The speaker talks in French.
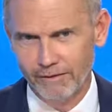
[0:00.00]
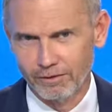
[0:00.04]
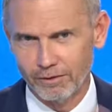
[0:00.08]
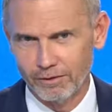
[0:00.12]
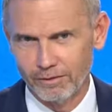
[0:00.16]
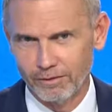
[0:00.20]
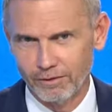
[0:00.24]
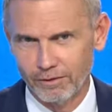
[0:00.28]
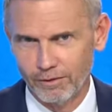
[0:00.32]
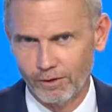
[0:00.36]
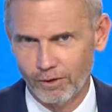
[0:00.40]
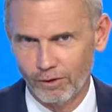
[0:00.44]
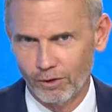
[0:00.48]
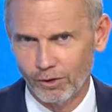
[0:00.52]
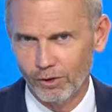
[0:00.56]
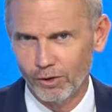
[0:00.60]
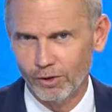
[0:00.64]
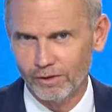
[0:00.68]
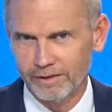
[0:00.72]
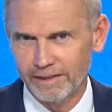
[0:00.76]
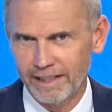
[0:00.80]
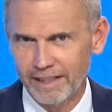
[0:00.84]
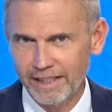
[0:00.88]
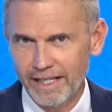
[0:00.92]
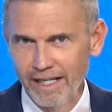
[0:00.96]
de rendre
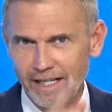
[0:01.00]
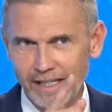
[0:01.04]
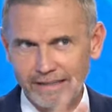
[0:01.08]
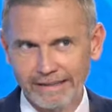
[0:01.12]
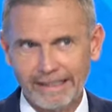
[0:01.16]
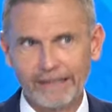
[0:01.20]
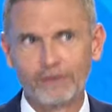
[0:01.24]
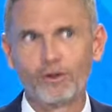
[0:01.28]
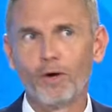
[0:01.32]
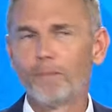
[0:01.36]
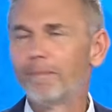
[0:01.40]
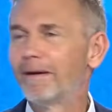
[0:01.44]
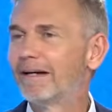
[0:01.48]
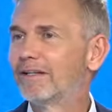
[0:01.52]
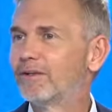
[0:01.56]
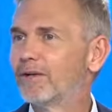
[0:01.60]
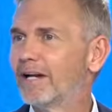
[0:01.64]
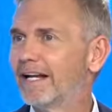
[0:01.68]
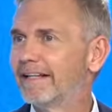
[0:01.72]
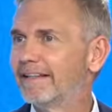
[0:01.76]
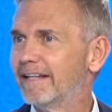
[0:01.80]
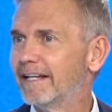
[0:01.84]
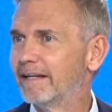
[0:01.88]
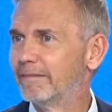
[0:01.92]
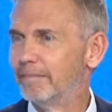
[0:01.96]
l'antenne, cette campagne de
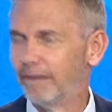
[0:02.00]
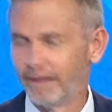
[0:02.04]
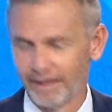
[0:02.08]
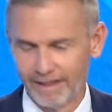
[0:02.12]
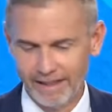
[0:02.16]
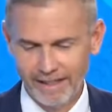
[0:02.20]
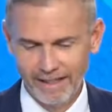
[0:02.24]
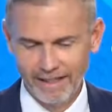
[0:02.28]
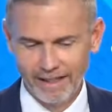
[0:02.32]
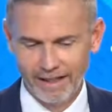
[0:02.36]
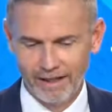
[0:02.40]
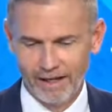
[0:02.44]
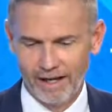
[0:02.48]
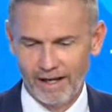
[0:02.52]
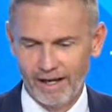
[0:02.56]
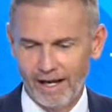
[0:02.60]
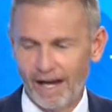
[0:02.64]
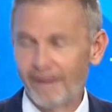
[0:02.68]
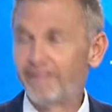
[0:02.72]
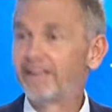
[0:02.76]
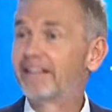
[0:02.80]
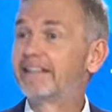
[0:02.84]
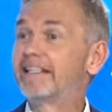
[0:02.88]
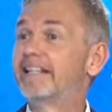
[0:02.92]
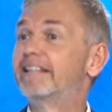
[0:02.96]
l'ADEME euh,
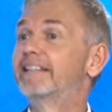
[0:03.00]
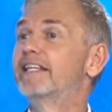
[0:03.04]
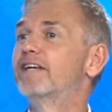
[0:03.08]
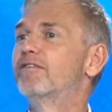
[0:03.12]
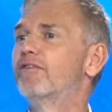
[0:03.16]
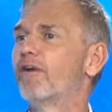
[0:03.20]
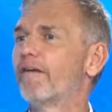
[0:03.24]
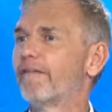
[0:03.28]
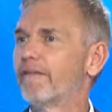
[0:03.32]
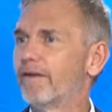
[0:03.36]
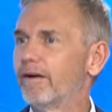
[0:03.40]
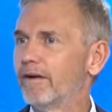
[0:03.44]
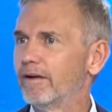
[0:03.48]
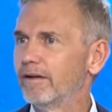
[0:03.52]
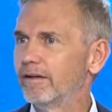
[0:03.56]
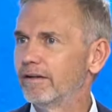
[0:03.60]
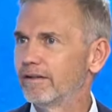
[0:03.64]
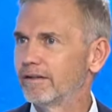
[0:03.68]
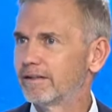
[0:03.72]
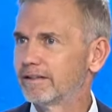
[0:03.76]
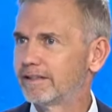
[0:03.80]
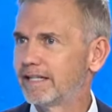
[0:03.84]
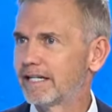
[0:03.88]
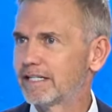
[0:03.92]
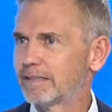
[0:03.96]
avec des dévendeurs
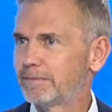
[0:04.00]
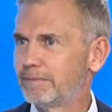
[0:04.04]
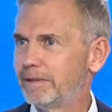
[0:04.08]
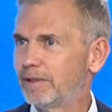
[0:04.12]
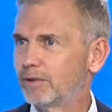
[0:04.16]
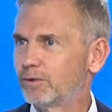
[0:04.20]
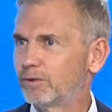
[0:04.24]
qui expliquent aux